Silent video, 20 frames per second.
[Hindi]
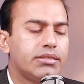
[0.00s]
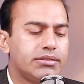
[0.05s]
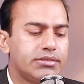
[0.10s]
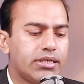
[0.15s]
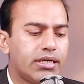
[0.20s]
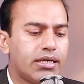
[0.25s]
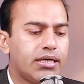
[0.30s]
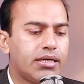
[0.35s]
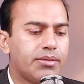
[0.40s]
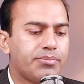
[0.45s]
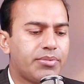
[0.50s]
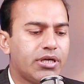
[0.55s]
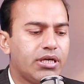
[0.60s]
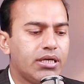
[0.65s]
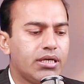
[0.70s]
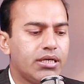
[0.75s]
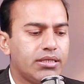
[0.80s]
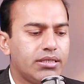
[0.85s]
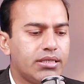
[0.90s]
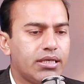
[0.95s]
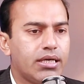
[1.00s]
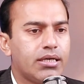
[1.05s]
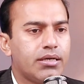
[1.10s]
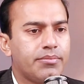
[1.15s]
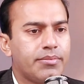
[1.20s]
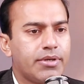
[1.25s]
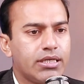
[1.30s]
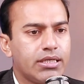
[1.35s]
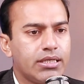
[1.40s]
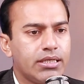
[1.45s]
जहाँ पे ये
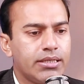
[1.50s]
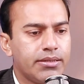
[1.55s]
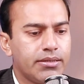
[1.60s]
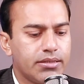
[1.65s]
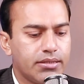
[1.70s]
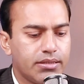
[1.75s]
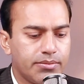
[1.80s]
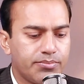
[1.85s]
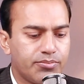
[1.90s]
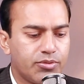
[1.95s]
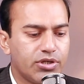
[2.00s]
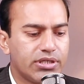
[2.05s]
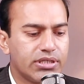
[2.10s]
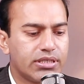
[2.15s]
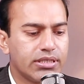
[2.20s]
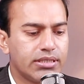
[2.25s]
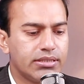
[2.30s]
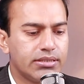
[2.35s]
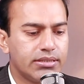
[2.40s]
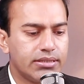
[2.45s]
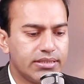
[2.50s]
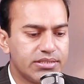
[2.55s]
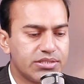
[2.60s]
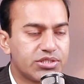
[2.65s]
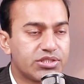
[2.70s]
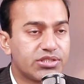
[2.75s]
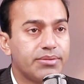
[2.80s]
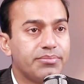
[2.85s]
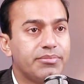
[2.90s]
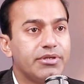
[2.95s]
हमारी पॉलिटिकल
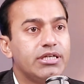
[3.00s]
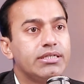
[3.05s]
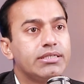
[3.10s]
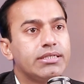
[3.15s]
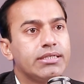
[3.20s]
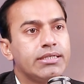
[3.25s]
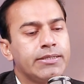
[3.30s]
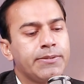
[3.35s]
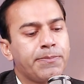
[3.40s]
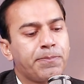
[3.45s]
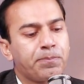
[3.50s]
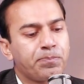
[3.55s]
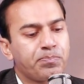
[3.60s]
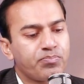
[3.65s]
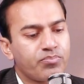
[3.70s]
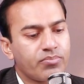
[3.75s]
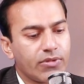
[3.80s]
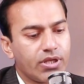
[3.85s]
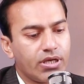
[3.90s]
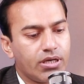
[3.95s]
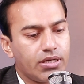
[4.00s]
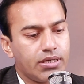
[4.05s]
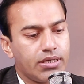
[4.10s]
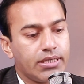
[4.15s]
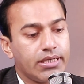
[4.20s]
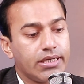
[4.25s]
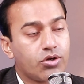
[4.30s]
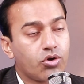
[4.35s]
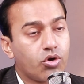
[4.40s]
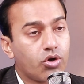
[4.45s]
इंस्टेबिलिटी
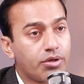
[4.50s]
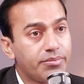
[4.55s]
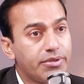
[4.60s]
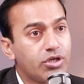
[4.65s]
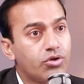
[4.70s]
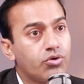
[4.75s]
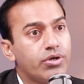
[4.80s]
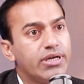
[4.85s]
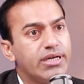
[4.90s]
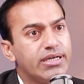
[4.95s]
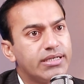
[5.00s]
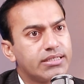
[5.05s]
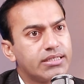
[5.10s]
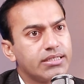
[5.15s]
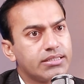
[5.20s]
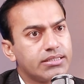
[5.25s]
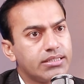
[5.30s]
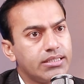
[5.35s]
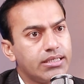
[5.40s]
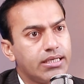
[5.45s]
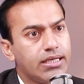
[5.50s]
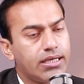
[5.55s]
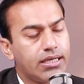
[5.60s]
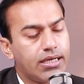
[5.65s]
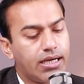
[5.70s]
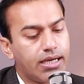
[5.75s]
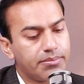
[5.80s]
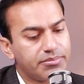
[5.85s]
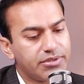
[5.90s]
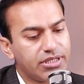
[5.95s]
इकोनॉमी को हिट करती है
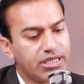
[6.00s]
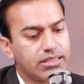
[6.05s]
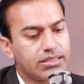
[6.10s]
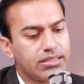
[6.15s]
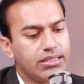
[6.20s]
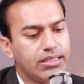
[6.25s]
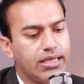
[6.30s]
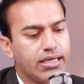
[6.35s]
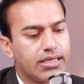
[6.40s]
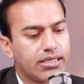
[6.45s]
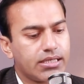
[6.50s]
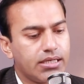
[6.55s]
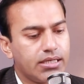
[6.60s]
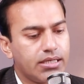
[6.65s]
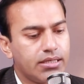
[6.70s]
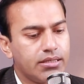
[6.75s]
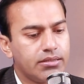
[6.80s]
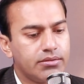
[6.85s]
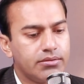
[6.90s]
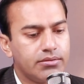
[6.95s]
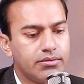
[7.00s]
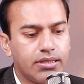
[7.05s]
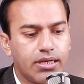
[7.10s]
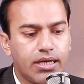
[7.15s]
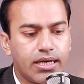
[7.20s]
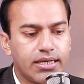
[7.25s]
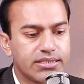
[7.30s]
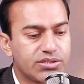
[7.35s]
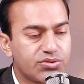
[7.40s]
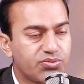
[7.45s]
आप देखती हैं कि
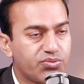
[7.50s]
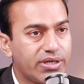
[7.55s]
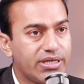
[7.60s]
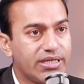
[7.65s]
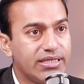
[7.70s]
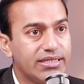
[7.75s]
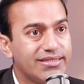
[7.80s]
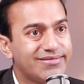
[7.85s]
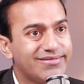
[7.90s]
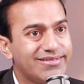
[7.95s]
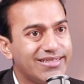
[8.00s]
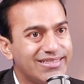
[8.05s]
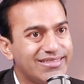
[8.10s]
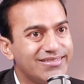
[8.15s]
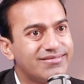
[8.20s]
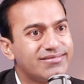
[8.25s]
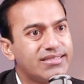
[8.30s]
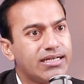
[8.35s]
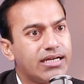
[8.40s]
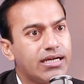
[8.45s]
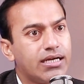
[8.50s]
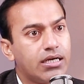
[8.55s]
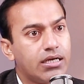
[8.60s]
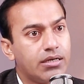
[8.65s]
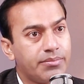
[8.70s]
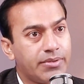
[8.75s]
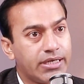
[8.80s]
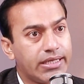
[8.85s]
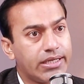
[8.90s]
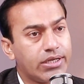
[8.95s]
लास्ट वन ईयर से किस तरह
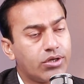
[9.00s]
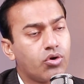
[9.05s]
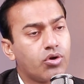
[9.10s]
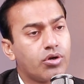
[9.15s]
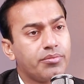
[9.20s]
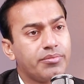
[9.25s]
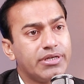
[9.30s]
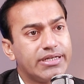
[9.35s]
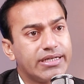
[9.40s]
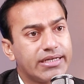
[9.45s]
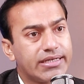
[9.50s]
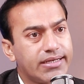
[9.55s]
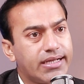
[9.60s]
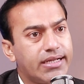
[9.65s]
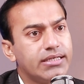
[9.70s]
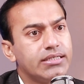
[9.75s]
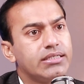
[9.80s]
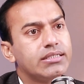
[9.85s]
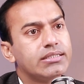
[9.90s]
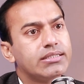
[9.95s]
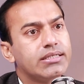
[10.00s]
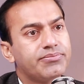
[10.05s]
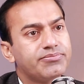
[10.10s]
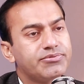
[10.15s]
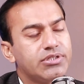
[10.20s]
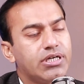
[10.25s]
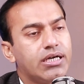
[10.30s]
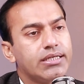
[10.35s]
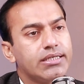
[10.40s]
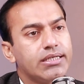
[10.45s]
हमारी इकोनॉमी डिक्लाइन की तरफ
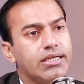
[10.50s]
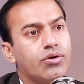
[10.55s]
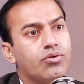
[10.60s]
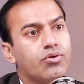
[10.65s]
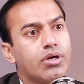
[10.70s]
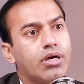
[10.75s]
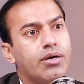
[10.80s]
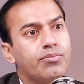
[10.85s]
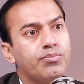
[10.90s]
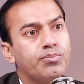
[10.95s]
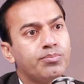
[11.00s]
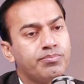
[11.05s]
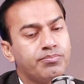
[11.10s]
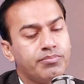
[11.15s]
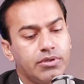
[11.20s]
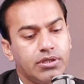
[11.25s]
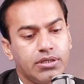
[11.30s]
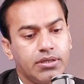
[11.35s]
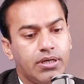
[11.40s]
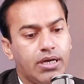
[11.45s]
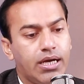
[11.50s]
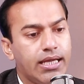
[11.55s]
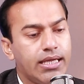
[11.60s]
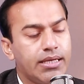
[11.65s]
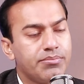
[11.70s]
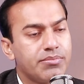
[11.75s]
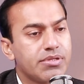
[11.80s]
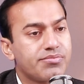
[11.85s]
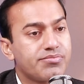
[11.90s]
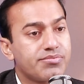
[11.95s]
जा रही है और हम
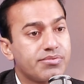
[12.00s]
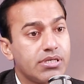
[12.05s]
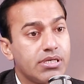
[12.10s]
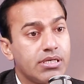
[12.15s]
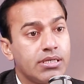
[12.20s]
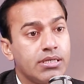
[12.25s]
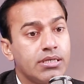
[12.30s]
आईएमएफ से